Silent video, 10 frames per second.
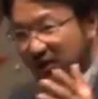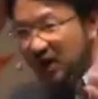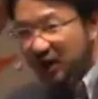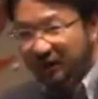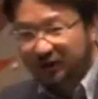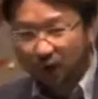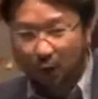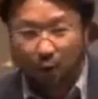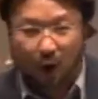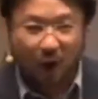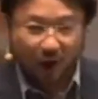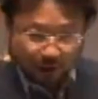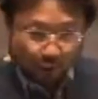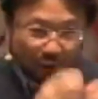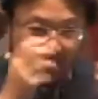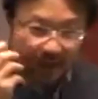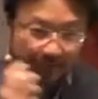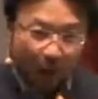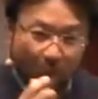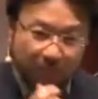任何一个角落，犹太人
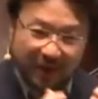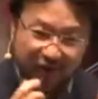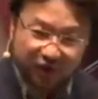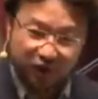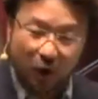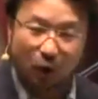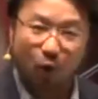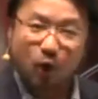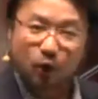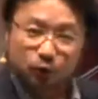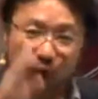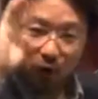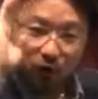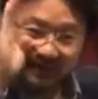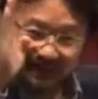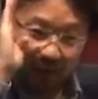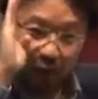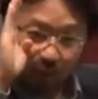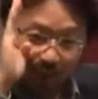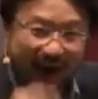碰面的时候，最后 say
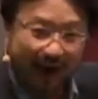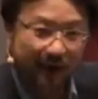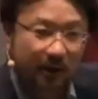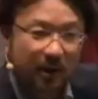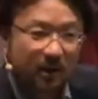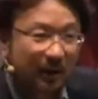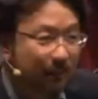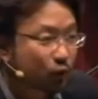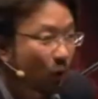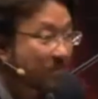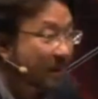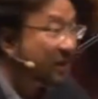goodbye，他们说明